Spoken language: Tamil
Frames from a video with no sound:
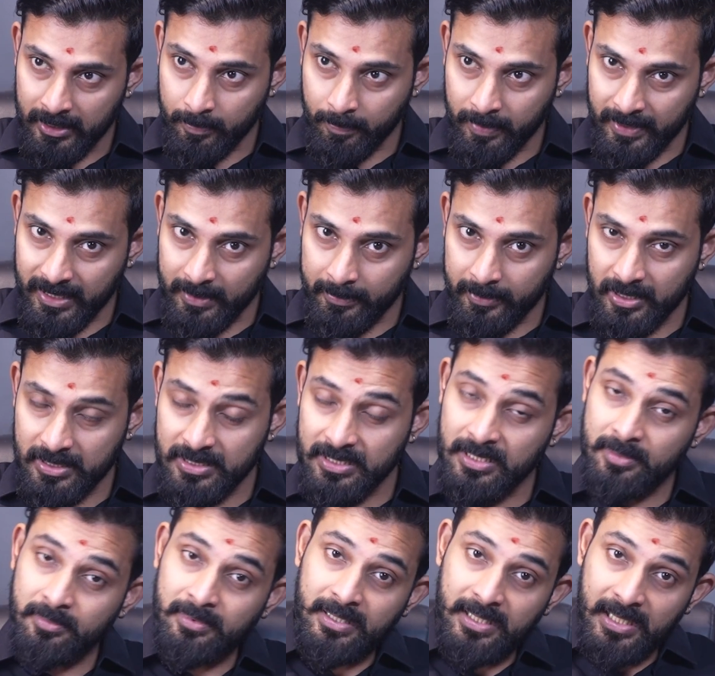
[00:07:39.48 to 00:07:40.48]
இப்போ டெபுட்டி
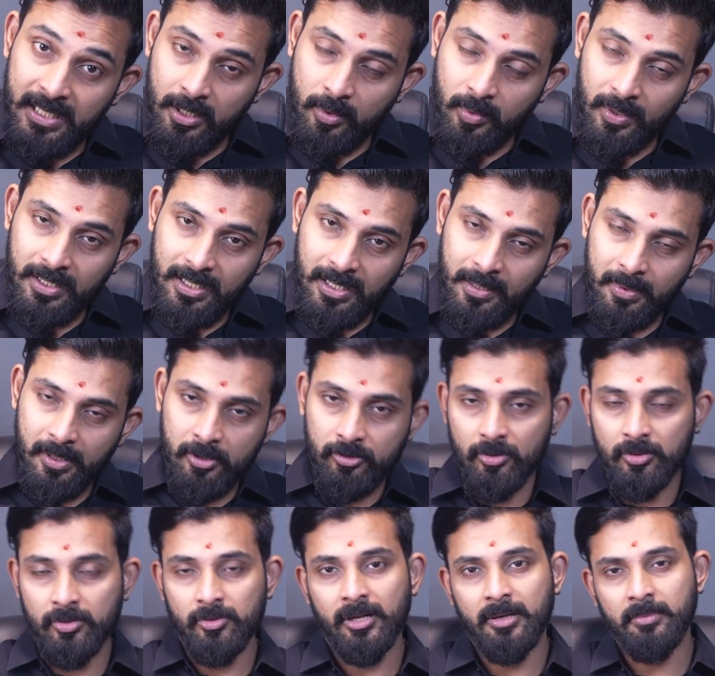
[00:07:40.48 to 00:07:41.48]
சிஎம்க்கு ஈக்குவல் அப்படின்னு
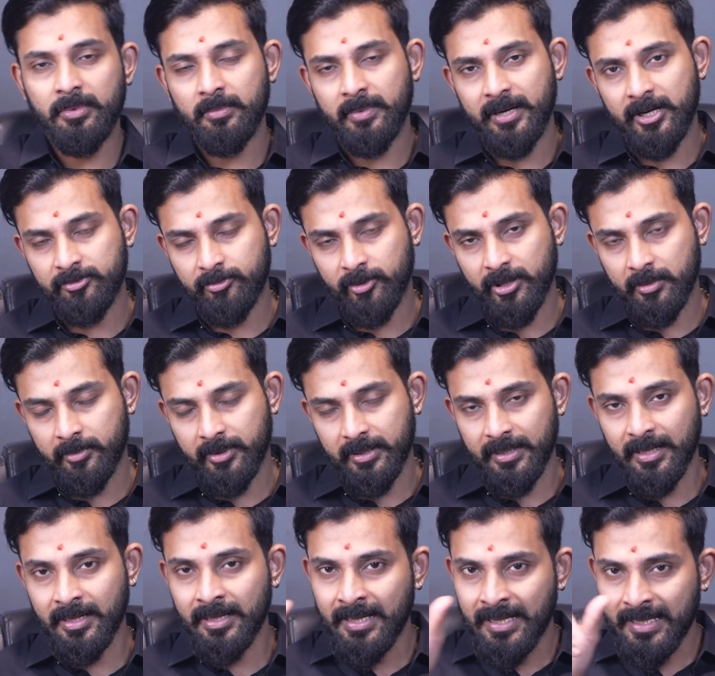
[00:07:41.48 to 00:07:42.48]
சொல்கிறதும் அன்பில் மகேஷ் பொய்யாமொழி
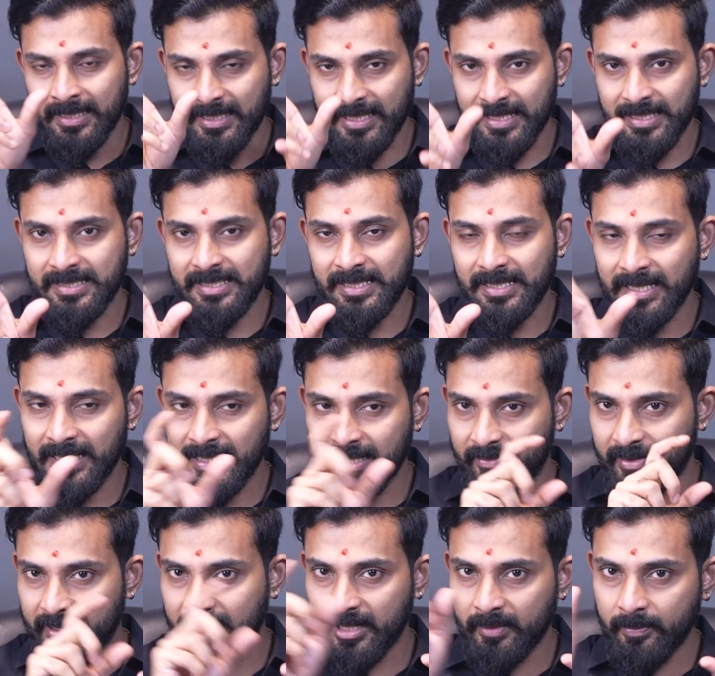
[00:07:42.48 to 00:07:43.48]
தான் திருச்சியில்
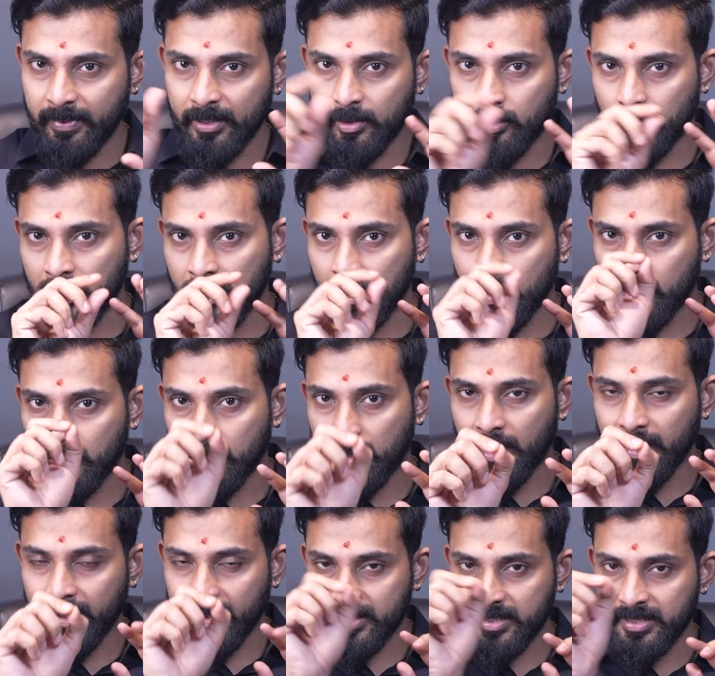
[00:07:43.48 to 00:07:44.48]
இவங்க ரெண்டு பேருக்குள்ள ஒரு
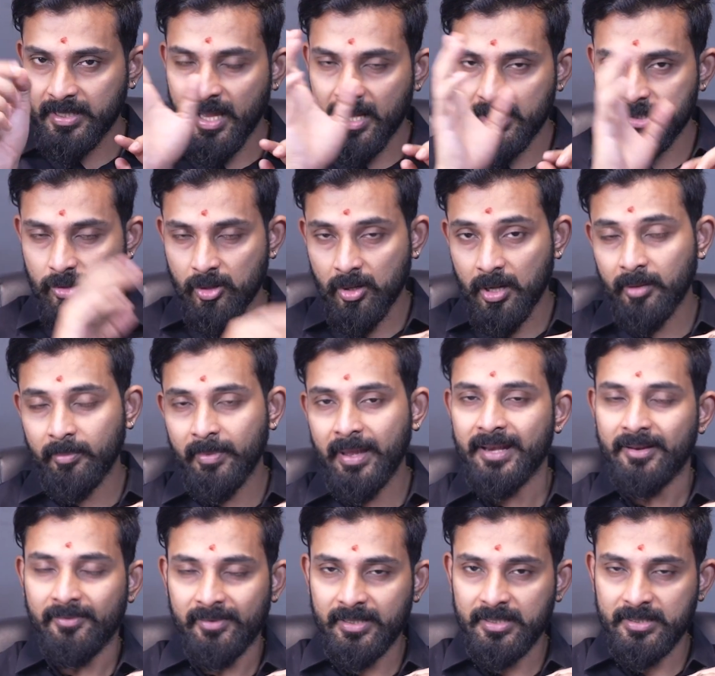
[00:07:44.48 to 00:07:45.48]
கான்டெஸ்ட் யார் ஸ்ட்ராங்
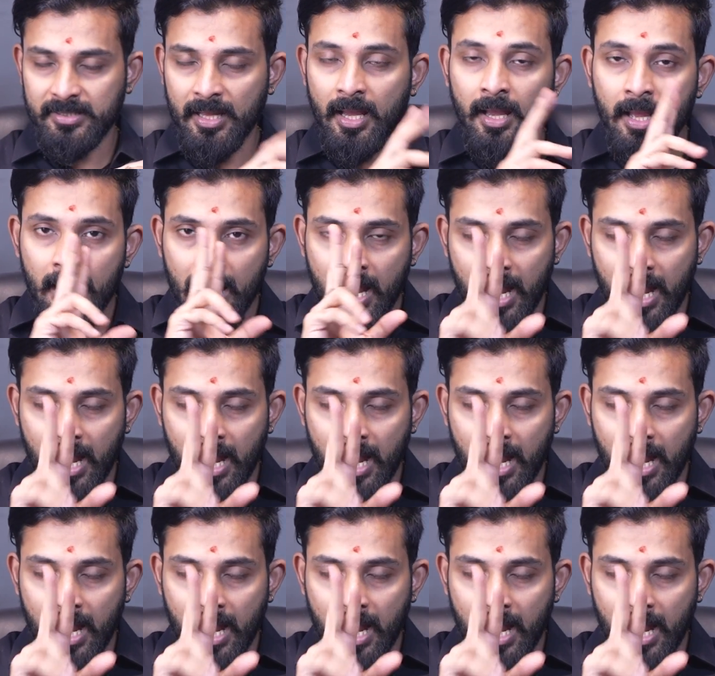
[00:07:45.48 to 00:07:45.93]
மேன் வந்துச்சுன்னா